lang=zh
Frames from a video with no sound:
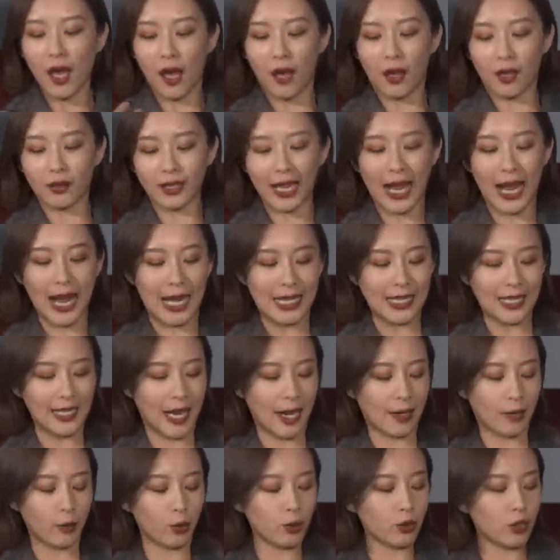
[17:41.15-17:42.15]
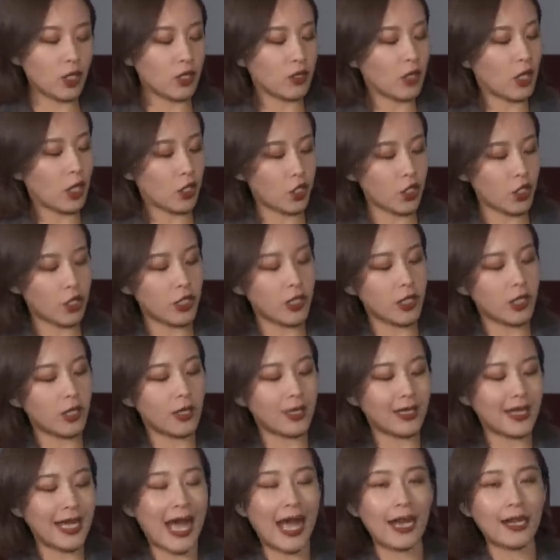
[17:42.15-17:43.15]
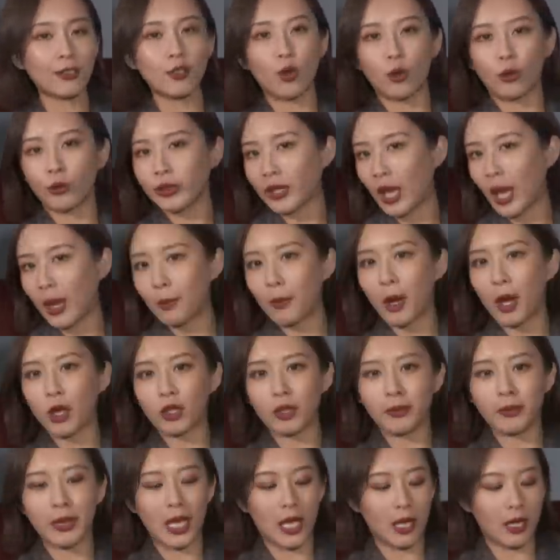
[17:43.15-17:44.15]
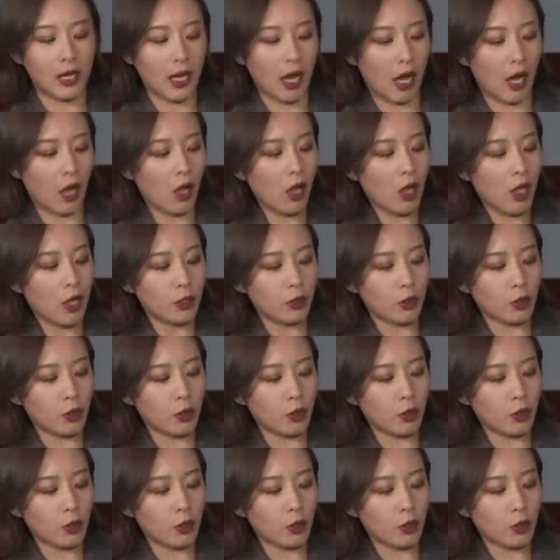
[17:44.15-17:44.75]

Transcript: 呃，它采用的呢是一个拉绒羊毛的面料，